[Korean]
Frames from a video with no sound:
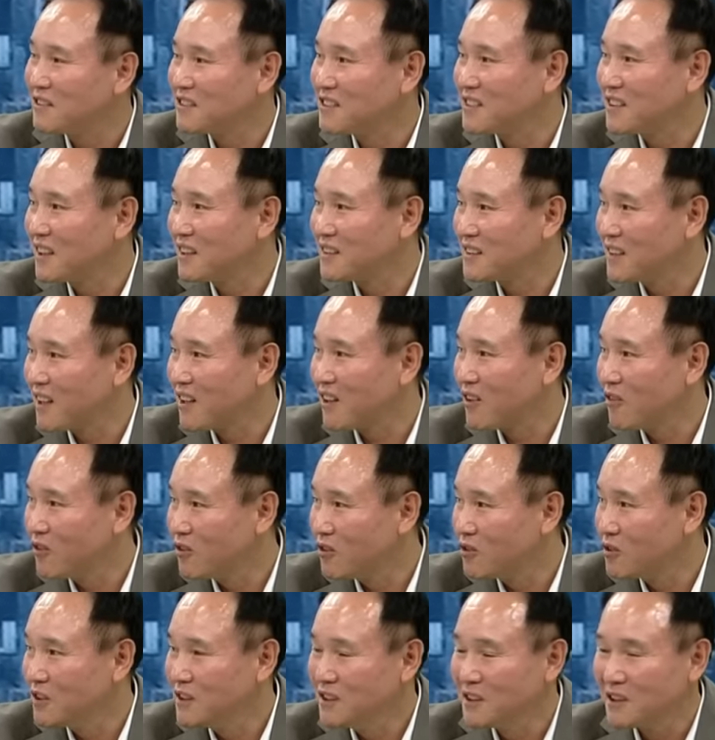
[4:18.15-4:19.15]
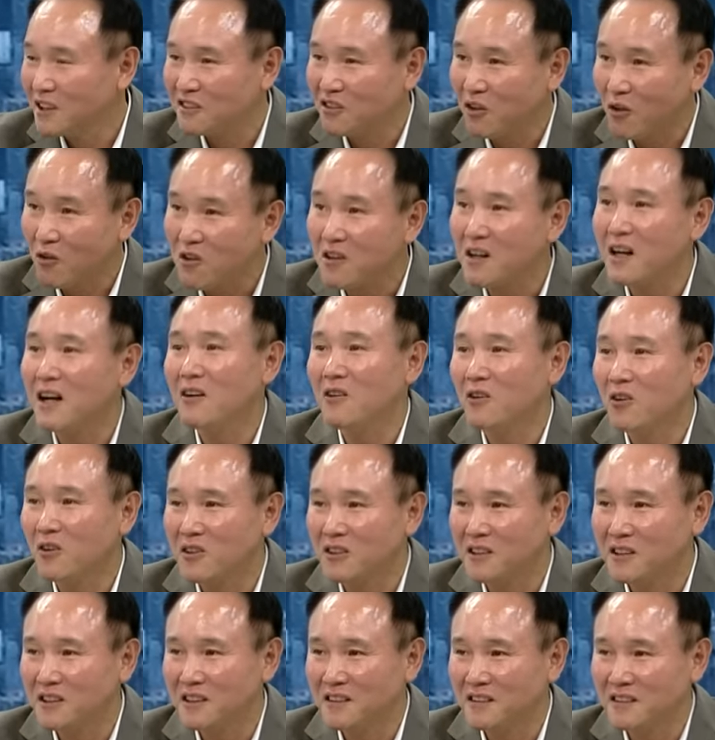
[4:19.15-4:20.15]
쓰겠다라고 이제 선언을 한
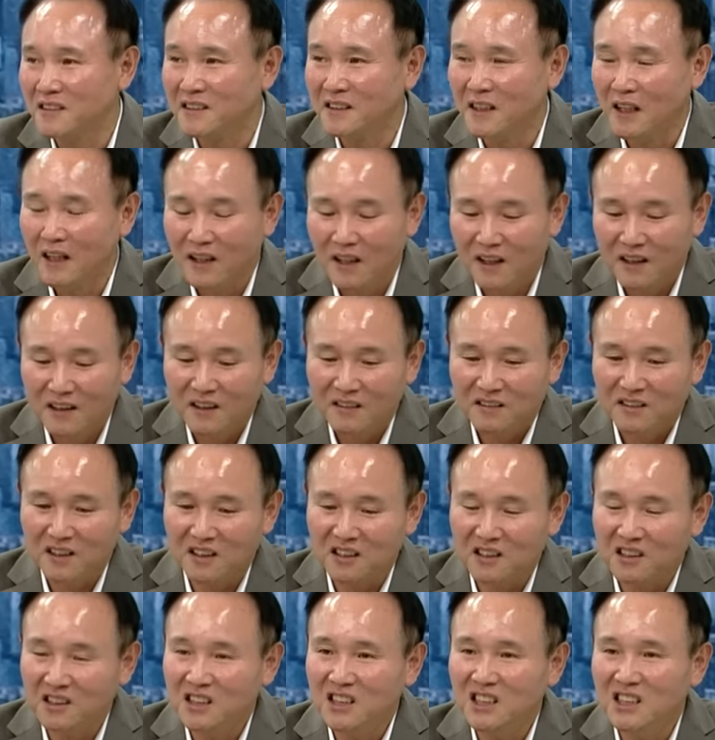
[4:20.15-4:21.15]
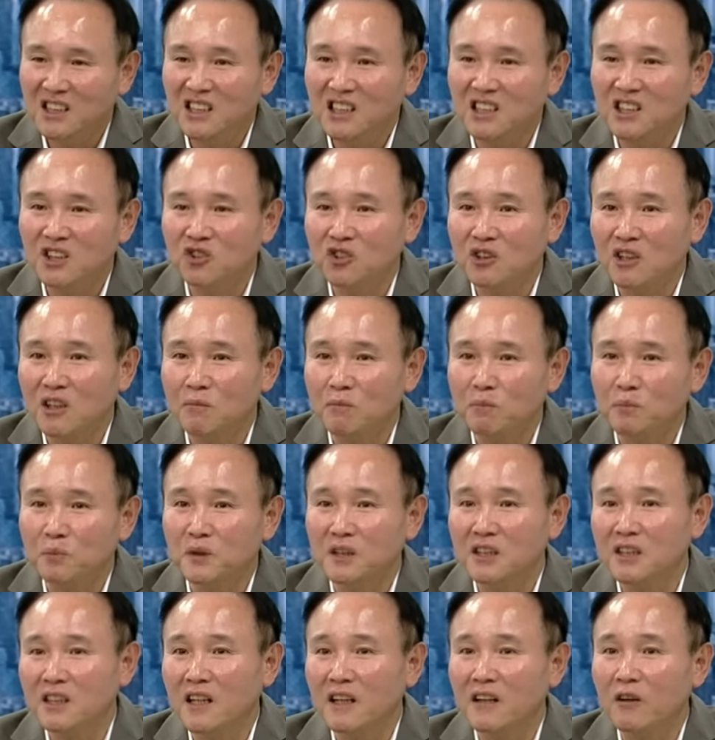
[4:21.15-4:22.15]
거는 사실은 이 e
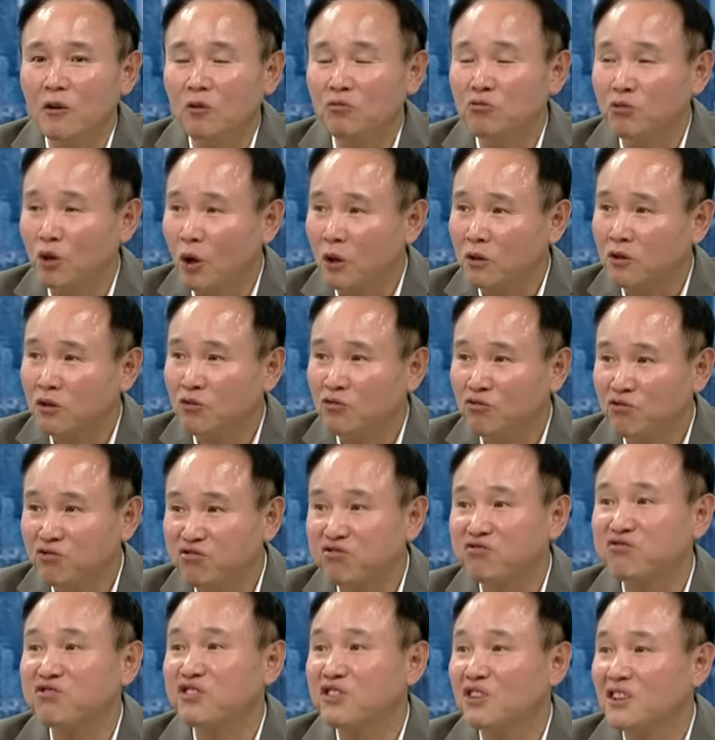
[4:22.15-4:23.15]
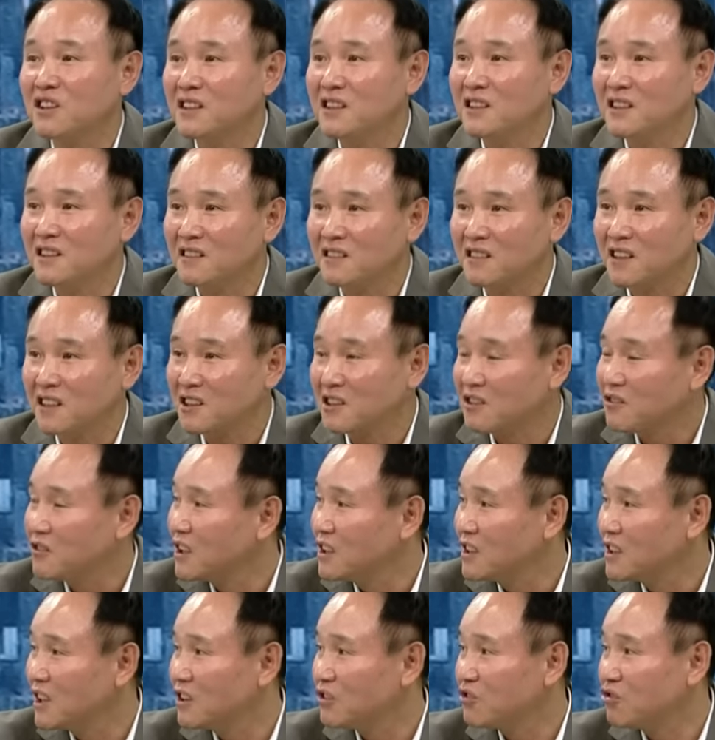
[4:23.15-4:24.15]
GMP의 어떤 우수성이 사실은
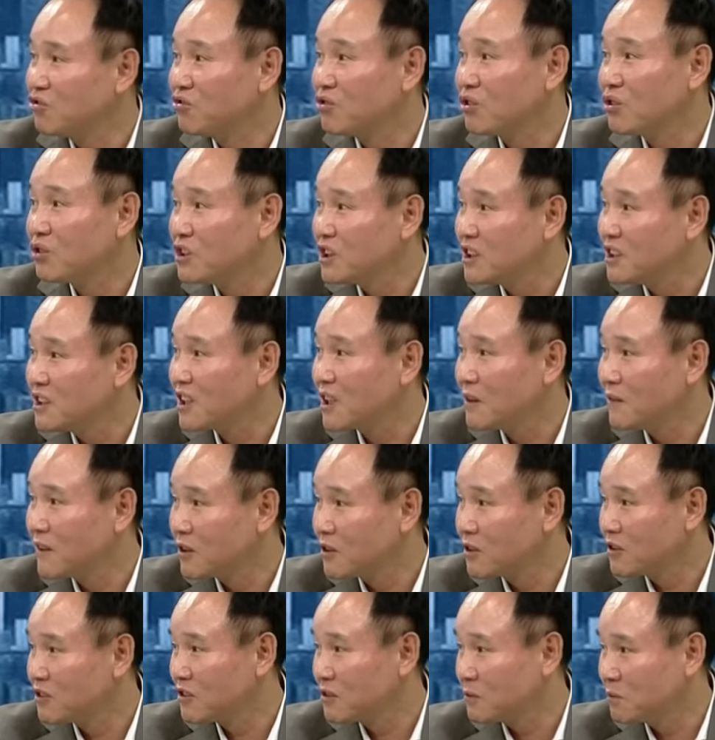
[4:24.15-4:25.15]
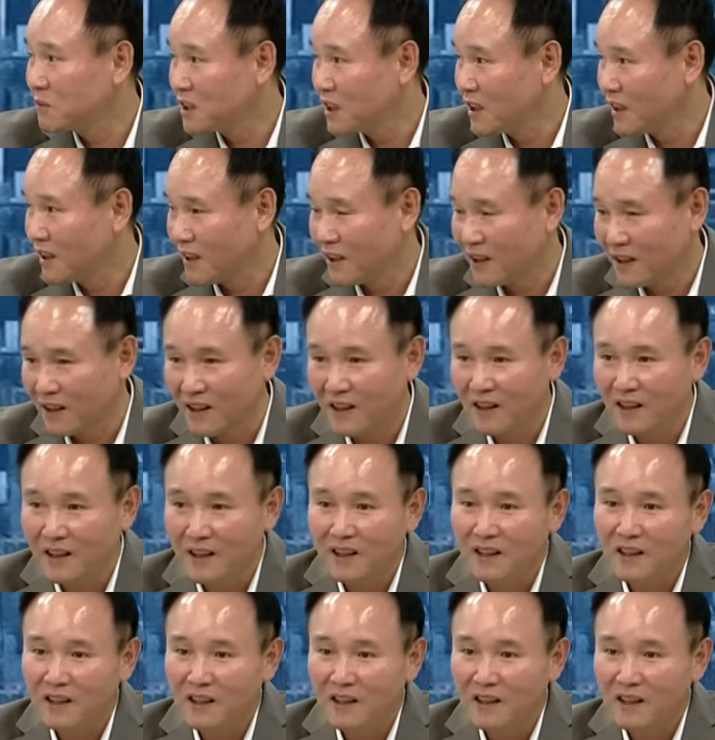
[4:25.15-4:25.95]
굉장히 음. 두드러지기 때문에 그렇습니다. 네.